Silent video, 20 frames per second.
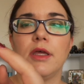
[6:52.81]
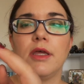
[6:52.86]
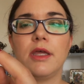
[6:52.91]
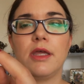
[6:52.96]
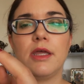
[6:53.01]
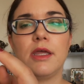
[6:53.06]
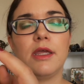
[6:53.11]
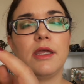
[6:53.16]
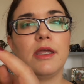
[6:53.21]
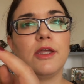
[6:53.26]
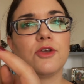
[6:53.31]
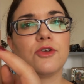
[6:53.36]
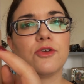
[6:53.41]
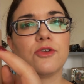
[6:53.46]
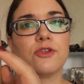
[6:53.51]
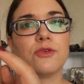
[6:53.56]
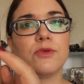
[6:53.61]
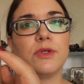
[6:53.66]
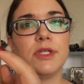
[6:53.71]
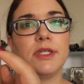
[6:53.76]
Et j'en
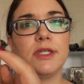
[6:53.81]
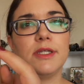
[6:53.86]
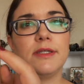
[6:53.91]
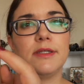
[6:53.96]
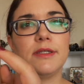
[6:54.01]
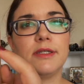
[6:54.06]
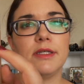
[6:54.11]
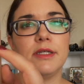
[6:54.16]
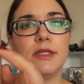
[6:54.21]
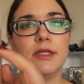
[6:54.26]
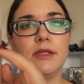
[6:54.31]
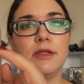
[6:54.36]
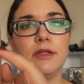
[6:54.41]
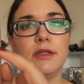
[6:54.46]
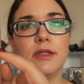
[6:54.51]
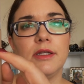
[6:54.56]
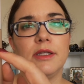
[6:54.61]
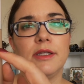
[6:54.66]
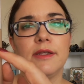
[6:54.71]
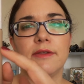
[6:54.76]
suis ici.
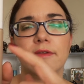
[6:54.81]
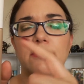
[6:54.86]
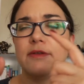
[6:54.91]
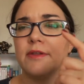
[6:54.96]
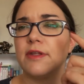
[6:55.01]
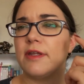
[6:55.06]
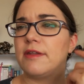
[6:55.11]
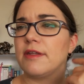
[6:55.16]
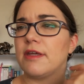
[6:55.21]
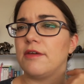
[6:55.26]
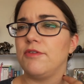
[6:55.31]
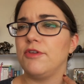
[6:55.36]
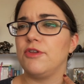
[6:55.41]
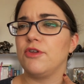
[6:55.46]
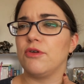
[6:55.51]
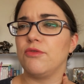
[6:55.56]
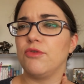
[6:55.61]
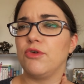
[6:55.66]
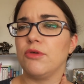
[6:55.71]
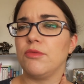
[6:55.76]
Il descend très très vite
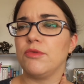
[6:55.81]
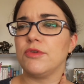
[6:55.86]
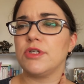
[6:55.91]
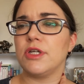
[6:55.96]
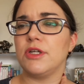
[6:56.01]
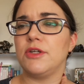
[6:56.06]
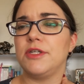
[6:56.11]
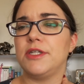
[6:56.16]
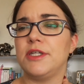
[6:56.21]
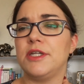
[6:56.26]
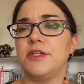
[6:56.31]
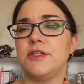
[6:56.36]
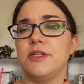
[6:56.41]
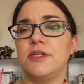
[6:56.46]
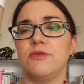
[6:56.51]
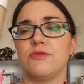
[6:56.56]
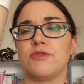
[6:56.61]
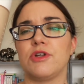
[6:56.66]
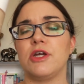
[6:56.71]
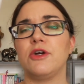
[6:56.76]
quand vous commencez à l'utiliser.
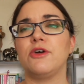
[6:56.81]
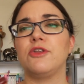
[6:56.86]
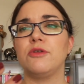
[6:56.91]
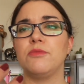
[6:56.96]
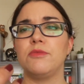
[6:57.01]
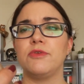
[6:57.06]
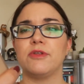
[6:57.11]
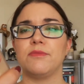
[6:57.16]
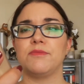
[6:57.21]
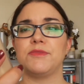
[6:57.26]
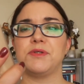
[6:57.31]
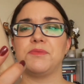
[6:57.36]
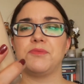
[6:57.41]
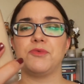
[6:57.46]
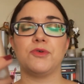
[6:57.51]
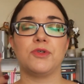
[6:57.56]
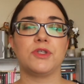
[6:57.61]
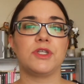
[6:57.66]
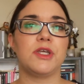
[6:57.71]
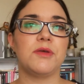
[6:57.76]
Donc, je l'économise un petit
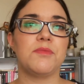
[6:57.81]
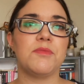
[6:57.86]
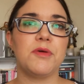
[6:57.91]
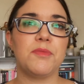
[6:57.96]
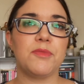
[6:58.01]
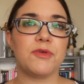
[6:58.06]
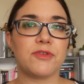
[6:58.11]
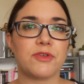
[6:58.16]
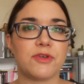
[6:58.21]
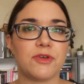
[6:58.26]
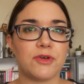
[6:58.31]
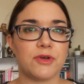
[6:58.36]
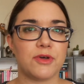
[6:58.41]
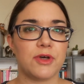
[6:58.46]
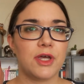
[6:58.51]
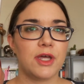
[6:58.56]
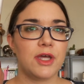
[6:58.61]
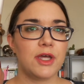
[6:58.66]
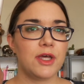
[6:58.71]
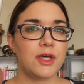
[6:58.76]
peu, entre guillemets, parce que
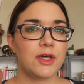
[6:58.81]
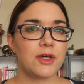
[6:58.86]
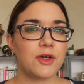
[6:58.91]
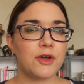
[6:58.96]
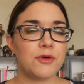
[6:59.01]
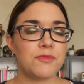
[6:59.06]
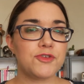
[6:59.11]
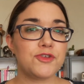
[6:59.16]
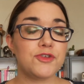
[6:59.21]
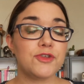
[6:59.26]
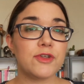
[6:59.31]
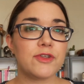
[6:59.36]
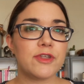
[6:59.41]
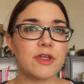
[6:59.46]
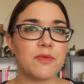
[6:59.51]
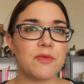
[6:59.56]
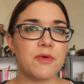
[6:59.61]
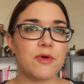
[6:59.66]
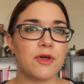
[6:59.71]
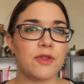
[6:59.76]
comme je suis dans
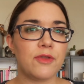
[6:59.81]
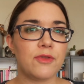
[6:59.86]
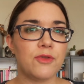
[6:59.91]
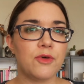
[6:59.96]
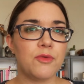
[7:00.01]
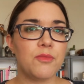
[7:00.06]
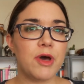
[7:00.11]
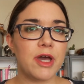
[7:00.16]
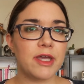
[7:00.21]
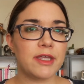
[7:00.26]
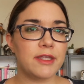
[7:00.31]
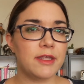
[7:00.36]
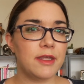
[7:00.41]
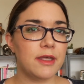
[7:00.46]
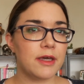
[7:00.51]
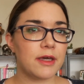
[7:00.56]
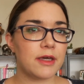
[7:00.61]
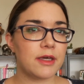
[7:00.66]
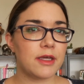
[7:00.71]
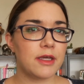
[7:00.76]
un no
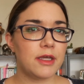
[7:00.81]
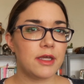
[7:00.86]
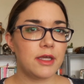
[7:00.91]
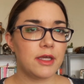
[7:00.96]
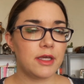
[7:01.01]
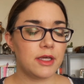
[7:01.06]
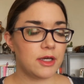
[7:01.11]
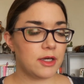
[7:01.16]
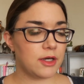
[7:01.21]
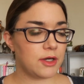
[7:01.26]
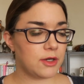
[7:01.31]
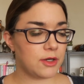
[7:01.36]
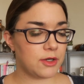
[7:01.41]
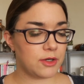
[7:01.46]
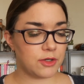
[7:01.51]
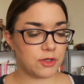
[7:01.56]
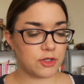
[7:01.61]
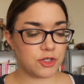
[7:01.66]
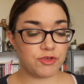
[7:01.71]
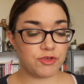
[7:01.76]
buy
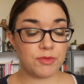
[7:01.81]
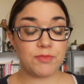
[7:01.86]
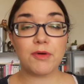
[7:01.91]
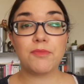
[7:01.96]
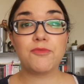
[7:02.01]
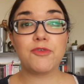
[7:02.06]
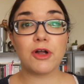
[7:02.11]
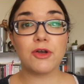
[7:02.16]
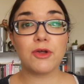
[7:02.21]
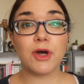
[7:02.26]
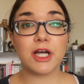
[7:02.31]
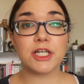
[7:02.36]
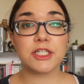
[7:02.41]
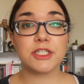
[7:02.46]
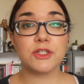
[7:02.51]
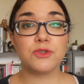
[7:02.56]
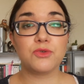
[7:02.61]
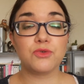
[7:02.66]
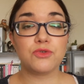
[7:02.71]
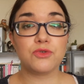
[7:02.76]
euh, pas pouvoir le
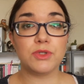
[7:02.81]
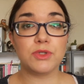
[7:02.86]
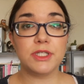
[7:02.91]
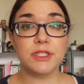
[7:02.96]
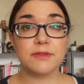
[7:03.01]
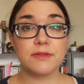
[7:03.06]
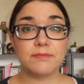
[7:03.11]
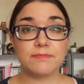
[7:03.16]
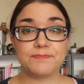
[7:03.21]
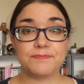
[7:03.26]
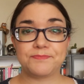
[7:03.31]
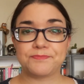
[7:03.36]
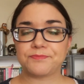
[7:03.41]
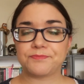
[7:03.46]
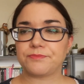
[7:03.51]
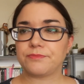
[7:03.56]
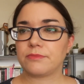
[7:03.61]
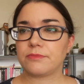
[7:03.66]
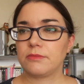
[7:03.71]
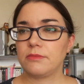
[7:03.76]
racheter tout de suite.
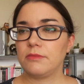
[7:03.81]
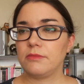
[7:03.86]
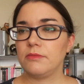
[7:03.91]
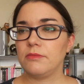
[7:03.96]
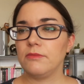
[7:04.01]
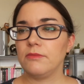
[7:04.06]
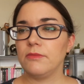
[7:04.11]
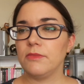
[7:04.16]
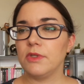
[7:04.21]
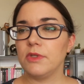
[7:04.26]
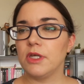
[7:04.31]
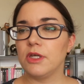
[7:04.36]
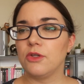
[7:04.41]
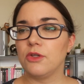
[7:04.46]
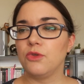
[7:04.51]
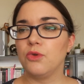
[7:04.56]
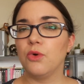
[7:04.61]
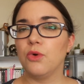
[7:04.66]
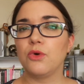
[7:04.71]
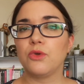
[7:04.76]

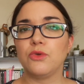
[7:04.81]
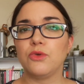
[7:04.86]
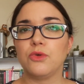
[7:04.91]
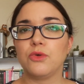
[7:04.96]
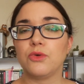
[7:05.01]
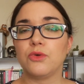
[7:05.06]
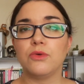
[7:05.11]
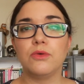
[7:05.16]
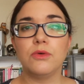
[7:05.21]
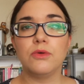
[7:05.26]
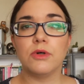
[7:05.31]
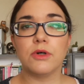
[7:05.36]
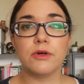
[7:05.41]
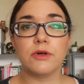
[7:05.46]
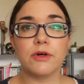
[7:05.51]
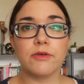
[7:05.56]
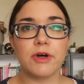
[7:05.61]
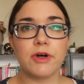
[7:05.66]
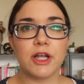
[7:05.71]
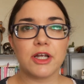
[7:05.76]
Donc, du coup,
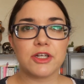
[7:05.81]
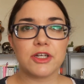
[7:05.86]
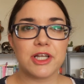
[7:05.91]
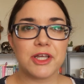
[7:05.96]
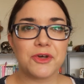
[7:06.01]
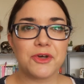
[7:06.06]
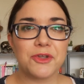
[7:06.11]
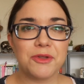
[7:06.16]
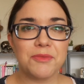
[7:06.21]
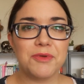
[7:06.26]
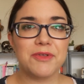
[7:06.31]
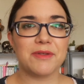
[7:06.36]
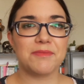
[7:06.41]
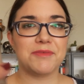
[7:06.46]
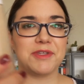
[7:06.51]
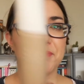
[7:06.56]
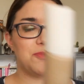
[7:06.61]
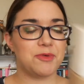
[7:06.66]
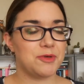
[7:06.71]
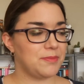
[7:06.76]
euh, voilà, je l'économise un
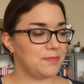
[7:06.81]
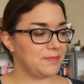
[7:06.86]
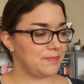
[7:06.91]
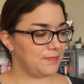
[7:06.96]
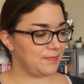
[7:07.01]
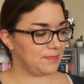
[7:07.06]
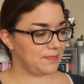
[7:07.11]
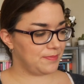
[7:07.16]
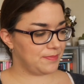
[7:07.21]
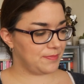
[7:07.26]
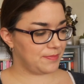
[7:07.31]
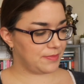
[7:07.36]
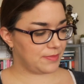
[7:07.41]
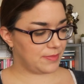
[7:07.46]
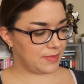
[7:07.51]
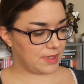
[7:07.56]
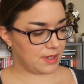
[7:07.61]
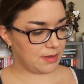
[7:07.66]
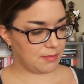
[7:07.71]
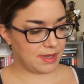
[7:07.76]
petit peu
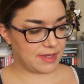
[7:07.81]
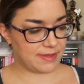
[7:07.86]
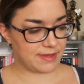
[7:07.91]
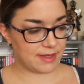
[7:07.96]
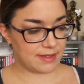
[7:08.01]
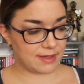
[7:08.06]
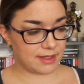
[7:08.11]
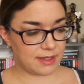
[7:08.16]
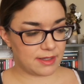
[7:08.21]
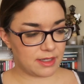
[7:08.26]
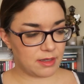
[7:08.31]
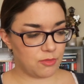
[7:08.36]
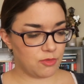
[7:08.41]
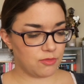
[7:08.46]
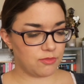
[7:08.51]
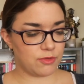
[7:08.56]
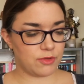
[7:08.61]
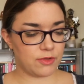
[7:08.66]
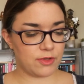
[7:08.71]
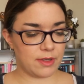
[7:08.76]
mais c'est un très très bon
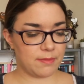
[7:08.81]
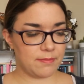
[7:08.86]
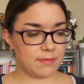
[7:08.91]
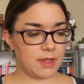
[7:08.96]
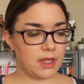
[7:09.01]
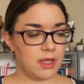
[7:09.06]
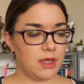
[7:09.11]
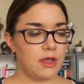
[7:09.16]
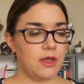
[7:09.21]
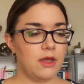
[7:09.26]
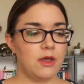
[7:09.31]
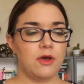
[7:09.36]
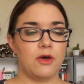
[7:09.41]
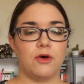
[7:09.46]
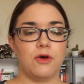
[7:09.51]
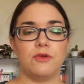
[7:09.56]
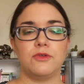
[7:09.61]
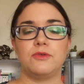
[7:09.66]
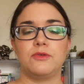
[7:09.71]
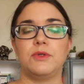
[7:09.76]
fond de teint.
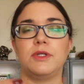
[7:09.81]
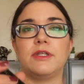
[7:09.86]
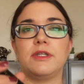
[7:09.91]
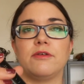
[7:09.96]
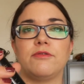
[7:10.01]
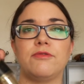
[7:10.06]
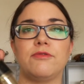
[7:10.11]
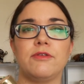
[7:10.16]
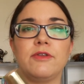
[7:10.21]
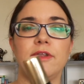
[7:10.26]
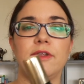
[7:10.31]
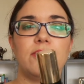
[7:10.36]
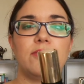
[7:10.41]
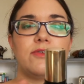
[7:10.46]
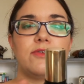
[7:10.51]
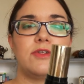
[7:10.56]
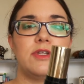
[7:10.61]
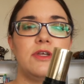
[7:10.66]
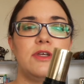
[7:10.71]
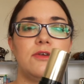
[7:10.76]
Ensuite, un fond de teint en
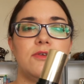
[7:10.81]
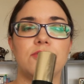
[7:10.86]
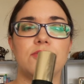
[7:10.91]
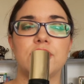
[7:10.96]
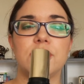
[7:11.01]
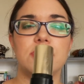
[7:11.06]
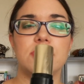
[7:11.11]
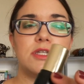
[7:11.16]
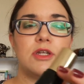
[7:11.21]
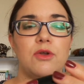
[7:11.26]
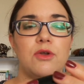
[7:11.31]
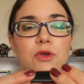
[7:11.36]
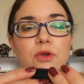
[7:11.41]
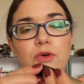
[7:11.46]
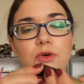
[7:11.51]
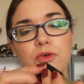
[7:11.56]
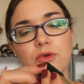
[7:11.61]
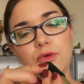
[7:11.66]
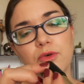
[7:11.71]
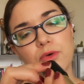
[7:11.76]
stick que j'ai, c'est le
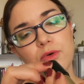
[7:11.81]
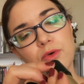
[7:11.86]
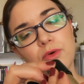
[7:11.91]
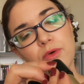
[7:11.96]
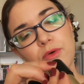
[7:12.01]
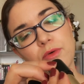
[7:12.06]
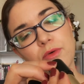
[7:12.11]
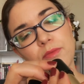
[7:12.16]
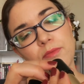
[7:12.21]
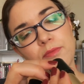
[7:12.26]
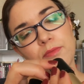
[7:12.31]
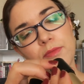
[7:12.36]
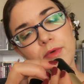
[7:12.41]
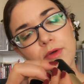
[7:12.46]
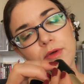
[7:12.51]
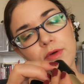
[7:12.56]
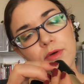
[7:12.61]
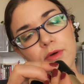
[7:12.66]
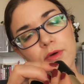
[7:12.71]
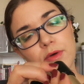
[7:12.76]
Lancôme
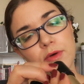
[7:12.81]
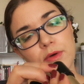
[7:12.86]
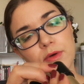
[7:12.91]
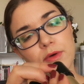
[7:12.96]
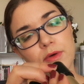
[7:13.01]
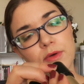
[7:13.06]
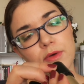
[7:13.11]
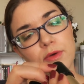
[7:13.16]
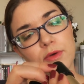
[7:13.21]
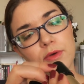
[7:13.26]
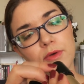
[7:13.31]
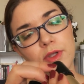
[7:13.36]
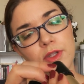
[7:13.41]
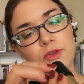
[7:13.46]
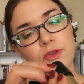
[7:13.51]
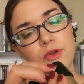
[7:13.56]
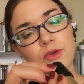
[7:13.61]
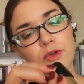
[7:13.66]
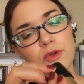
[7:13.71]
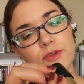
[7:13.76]
euh,
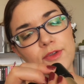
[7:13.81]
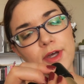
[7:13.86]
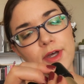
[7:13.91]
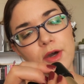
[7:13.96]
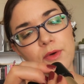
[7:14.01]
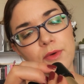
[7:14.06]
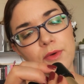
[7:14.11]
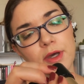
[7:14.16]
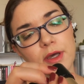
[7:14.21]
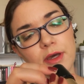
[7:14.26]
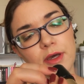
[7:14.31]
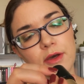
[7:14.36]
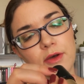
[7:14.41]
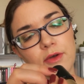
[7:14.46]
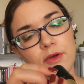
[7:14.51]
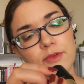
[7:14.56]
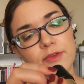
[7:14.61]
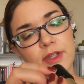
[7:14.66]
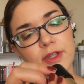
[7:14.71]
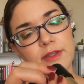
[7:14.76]
Idol Ultra Wear
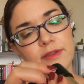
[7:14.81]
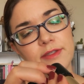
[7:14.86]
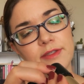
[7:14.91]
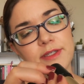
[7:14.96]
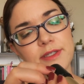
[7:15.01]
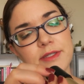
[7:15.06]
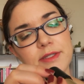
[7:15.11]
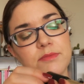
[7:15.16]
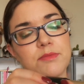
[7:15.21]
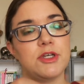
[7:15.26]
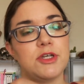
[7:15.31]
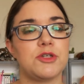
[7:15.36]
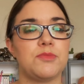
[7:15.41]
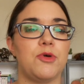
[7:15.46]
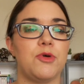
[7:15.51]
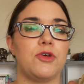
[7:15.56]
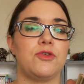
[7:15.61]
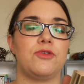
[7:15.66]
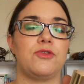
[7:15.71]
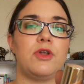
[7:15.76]
en teint 10 beige
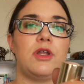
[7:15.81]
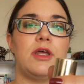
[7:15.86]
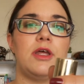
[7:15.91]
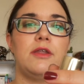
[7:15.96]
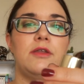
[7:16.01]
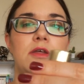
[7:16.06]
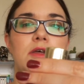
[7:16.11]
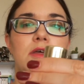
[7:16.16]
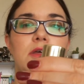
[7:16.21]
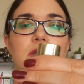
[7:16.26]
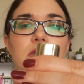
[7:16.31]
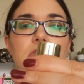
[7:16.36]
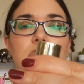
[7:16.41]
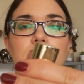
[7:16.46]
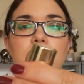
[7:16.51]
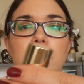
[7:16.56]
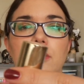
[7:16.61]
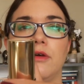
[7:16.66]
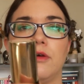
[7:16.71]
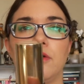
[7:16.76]
porcelaine
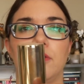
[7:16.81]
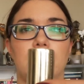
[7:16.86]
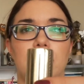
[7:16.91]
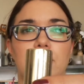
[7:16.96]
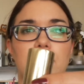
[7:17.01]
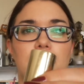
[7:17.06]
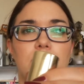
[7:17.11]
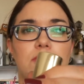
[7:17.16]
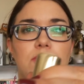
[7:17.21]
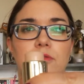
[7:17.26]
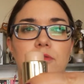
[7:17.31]
euh,